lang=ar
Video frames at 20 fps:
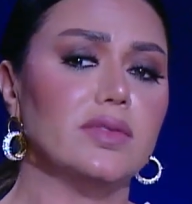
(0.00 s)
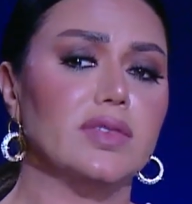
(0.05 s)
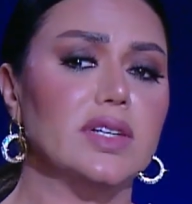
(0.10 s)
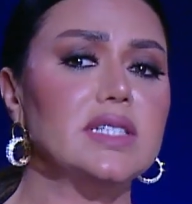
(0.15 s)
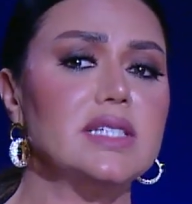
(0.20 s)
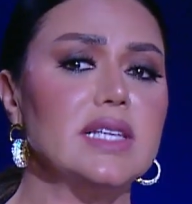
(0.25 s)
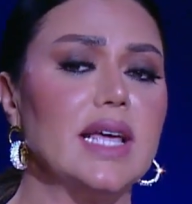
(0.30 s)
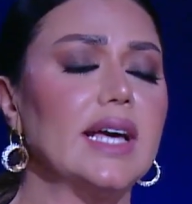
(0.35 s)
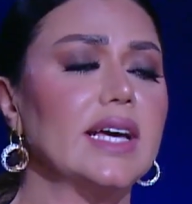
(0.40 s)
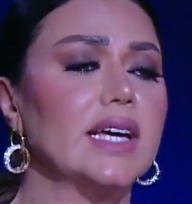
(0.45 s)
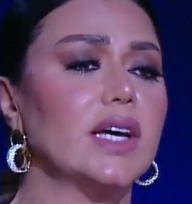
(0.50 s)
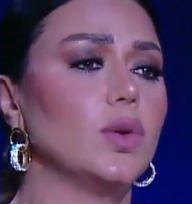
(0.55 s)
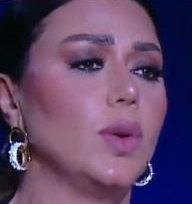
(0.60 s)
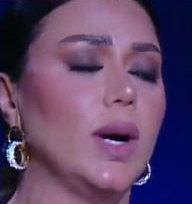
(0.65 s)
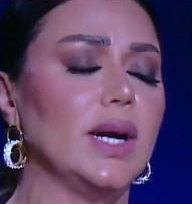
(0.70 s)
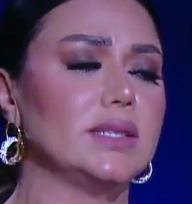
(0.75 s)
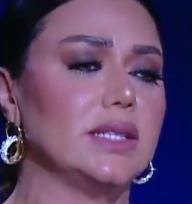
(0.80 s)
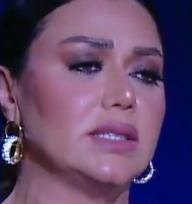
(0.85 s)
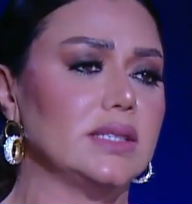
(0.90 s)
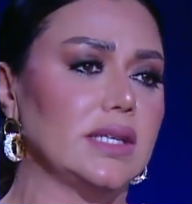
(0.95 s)
فانت اخر
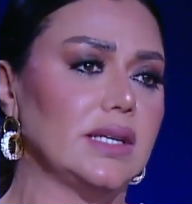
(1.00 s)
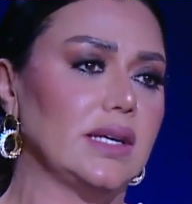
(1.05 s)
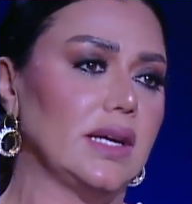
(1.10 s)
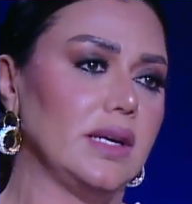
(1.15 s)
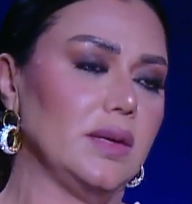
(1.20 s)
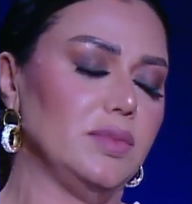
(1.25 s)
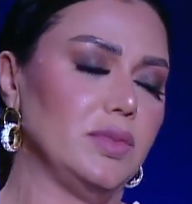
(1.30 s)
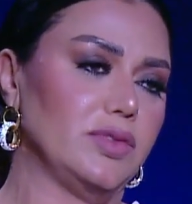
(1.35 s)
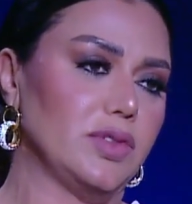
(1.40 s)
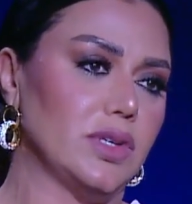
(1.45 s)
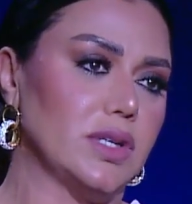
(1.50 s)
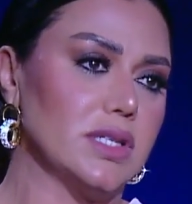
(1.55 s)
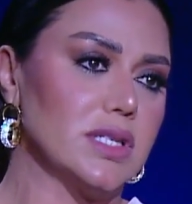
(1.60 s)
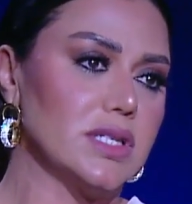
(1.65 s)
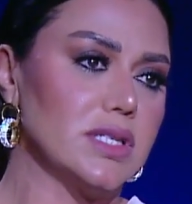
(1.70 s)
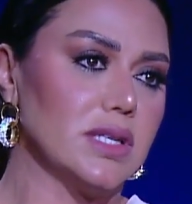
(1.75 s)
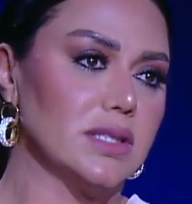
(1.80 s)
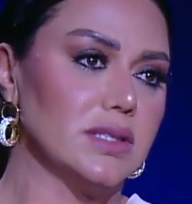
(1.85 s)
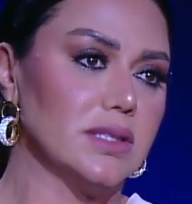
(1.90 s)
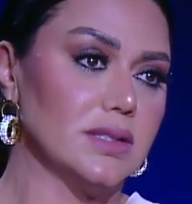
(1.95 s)
واحده تتكلمي في
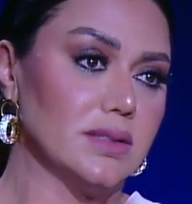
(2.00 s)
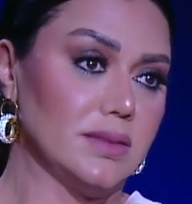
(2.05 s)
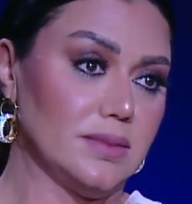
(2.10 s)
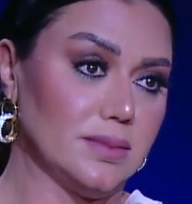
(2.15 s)
القصه دي